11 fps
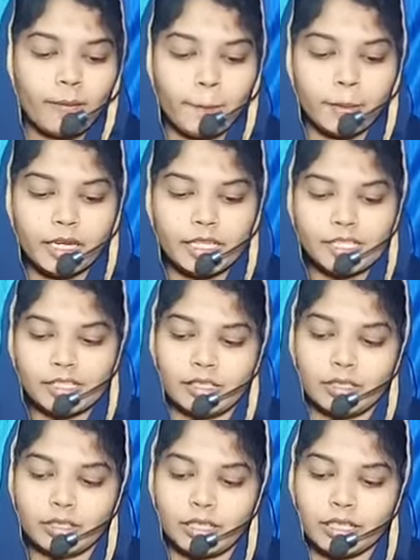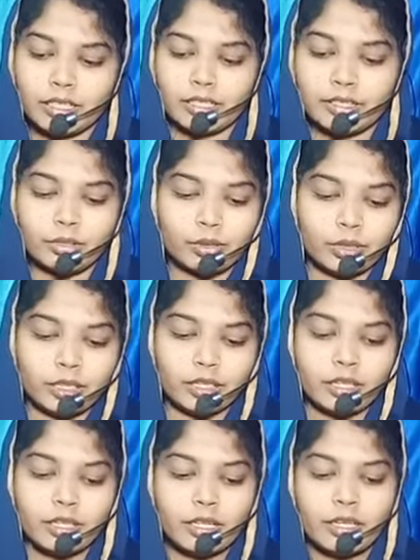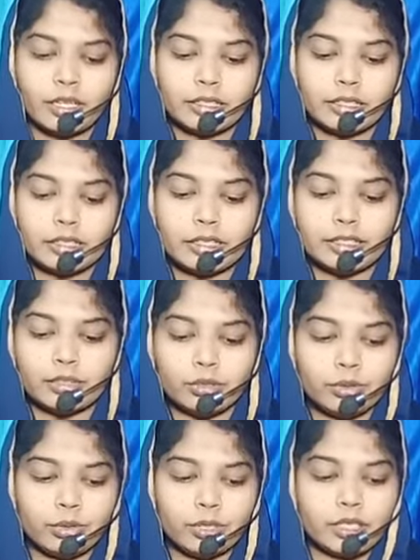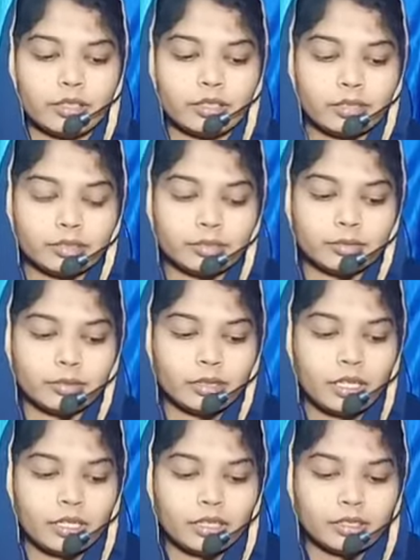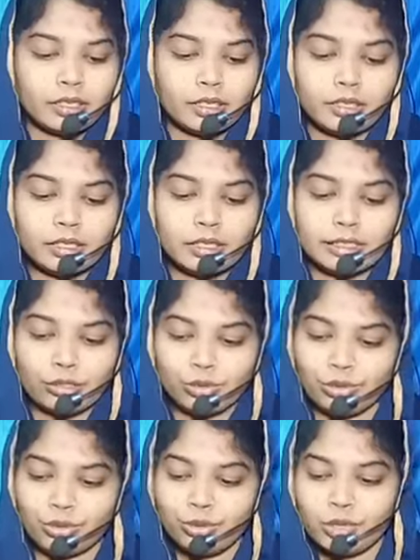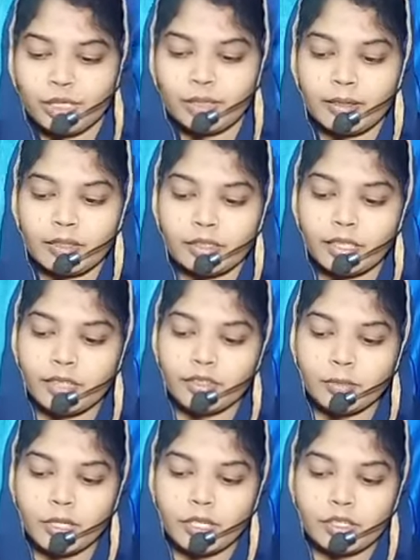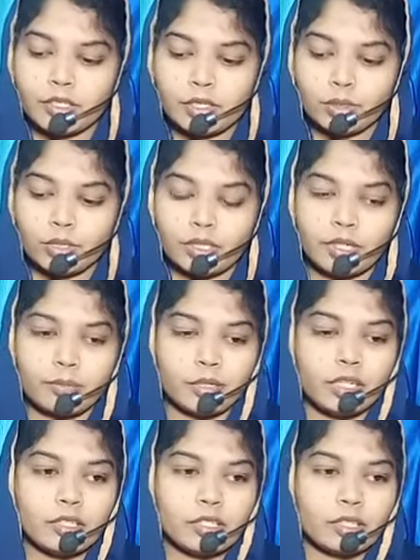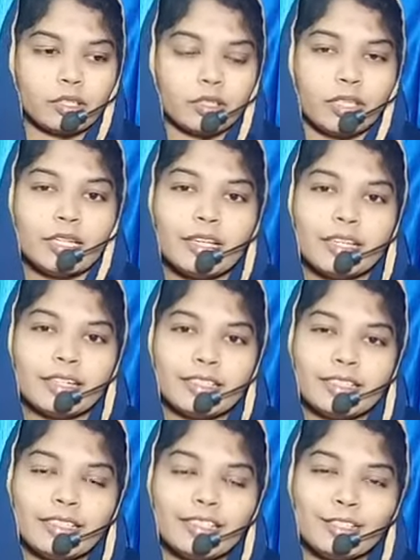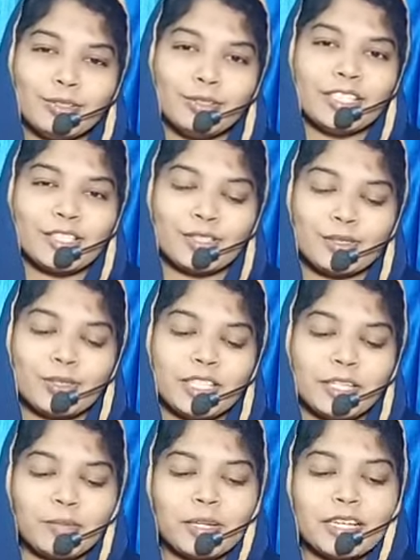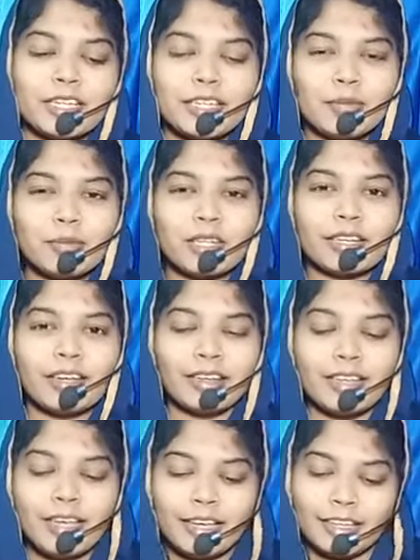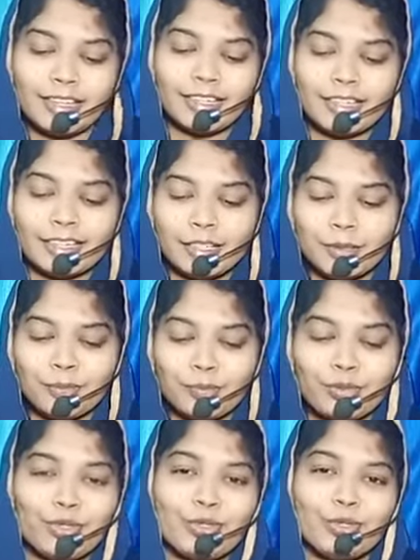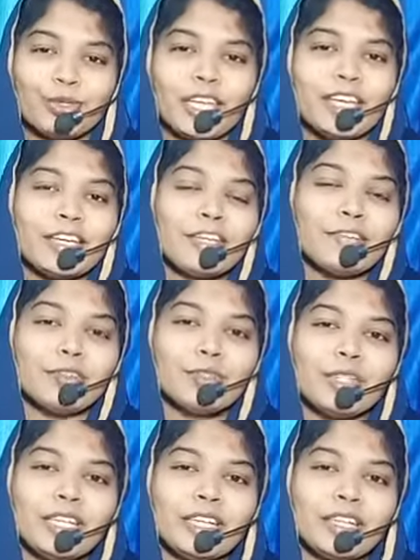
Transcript: ప్రైజ్ ద లార్డ్ హాలెలూయ హాలెలూయ హాలెలూయ దేవా మీకే స్తోత్రం ప్రైజ్ ద లార్డ్ హల్లెలూయ స్థుతి మహిమ ఎల్లప్పుడూ దేవుని